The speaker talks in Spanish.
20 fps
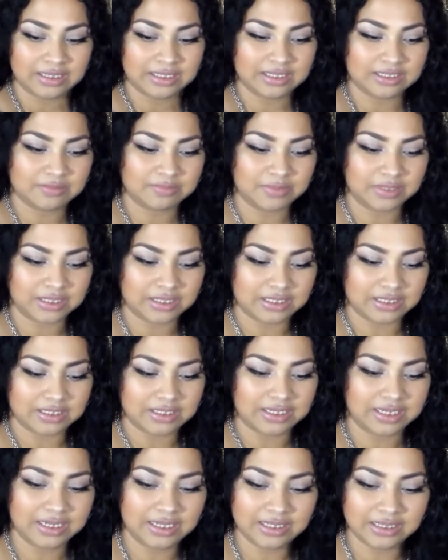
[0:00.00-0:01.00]

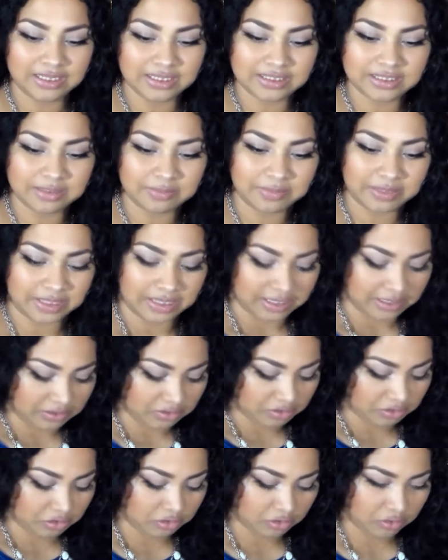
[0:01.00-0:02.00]
desmaquillante y se me
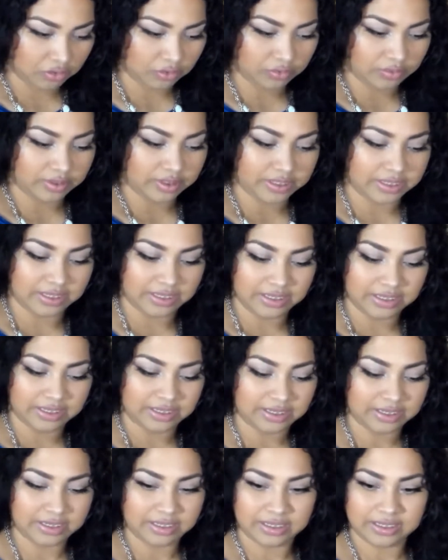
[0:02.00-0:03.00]
cayó todo aquí.
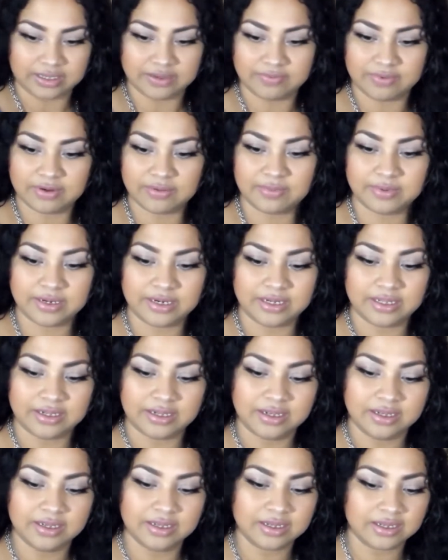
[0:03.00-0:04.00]
Ay, qué
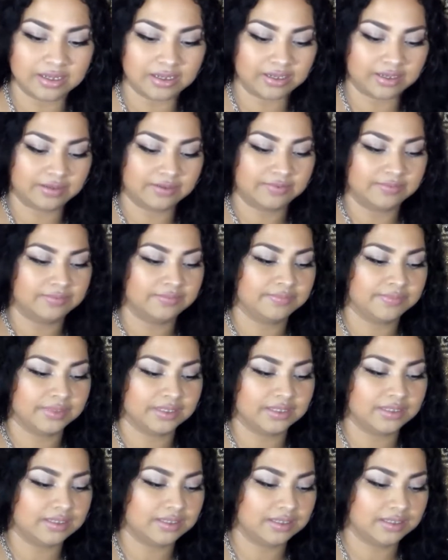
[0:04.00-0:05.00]
barbaridad.
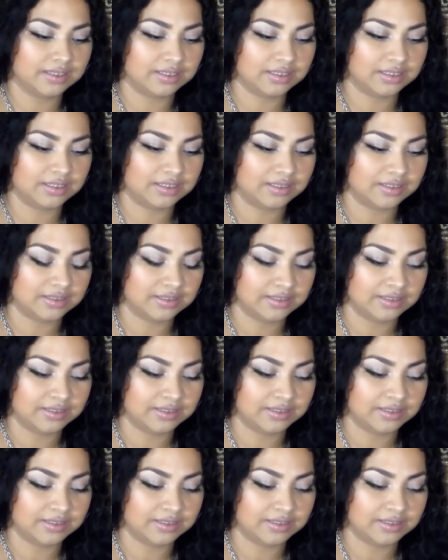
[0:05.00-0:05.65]
Ay.